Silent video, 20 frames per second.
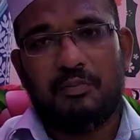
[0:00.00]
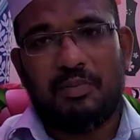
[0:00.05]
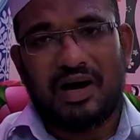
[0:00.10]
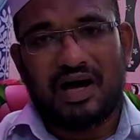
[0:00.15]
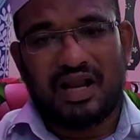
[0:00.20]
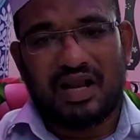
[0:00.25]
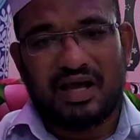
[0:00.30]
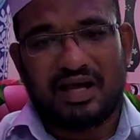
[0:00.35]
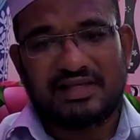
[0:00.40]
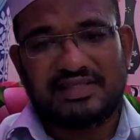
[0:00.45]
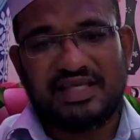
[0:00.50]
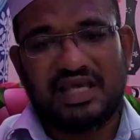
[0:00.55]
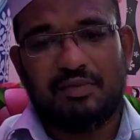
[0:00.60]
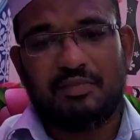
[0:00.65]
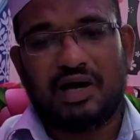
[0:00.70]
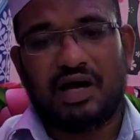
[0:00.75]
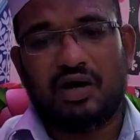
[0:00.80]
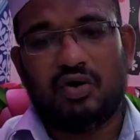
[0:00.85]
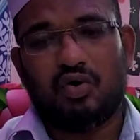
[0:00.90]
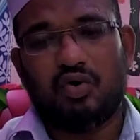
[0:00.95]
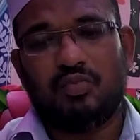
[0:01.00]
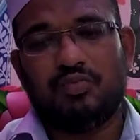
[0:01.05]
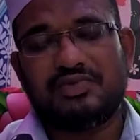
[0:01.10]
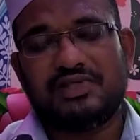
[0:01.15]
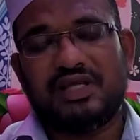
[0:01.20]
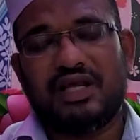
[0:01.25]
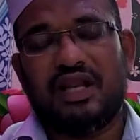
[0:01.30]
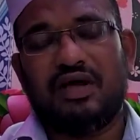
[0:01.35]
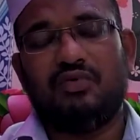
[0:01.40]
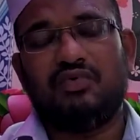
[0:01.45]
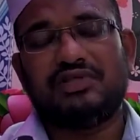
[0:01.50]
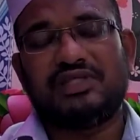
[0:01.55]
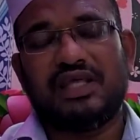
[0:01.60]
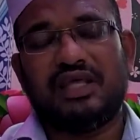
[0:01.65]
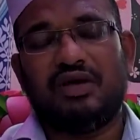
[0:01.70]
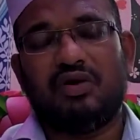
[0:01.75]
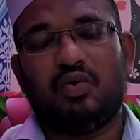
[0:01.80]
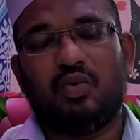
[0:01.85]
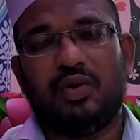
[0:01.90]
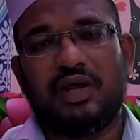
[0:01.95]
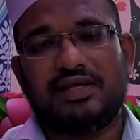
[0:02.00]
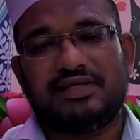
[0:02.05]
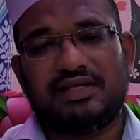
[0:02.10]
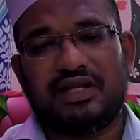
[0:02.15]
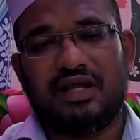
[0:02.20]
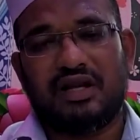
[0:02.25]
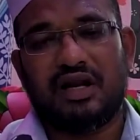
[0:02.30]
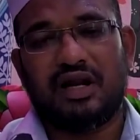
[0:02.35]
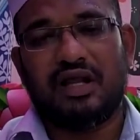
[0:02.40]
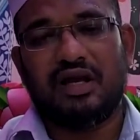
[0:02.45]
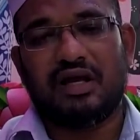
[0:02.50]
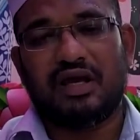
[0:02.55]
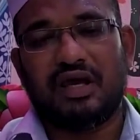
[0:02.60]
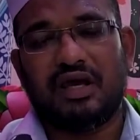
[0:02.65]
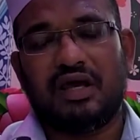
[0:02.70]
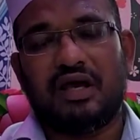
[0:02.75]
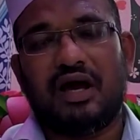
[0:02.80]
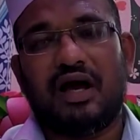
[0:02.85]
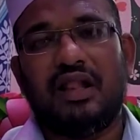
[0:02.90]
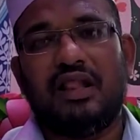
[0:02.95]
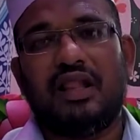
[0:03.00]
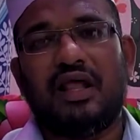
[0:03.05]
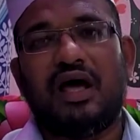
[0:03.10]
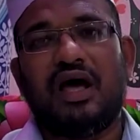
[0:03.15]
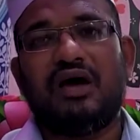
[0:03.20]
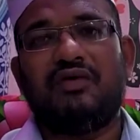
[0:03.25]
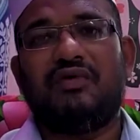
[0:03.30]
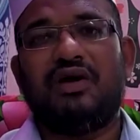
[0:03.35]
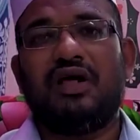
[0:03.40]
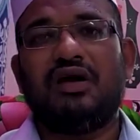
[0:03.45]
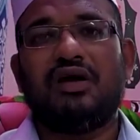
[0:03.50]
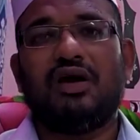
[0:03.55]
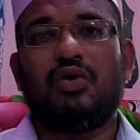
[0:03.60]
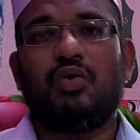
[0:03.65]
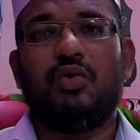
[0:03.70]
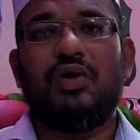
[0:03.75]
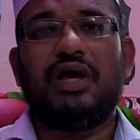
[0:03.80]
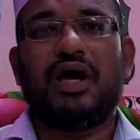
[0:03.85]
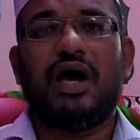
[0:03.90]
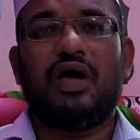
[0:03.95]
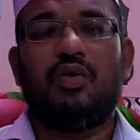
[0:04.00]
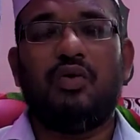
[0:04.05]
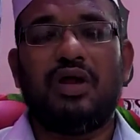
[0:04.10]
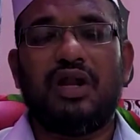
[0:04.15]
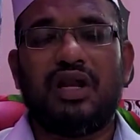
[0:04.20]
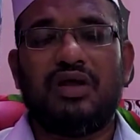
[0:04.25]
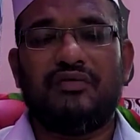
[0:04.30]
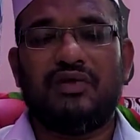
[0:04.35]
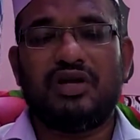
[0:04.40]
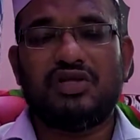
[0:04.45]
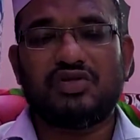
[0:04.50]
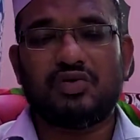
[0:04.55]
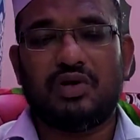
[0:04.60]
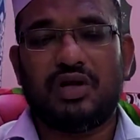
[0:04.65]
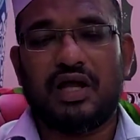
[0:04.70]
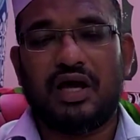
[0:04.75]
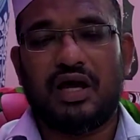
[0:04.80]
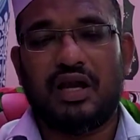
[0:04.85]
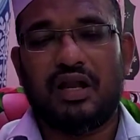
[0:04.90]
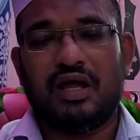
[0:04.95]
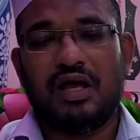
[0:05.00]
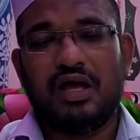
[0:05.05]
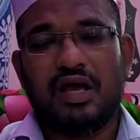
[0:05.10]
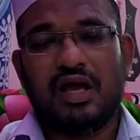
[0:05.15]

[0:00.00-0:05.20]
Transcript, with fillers: பரகசியமாகவும் செலவு செய்யக்கூடிய சிலர்களுக்கு அல்லாஹ் வழங்கக்கூடிய அருள் என்னவென்று சொன்னால்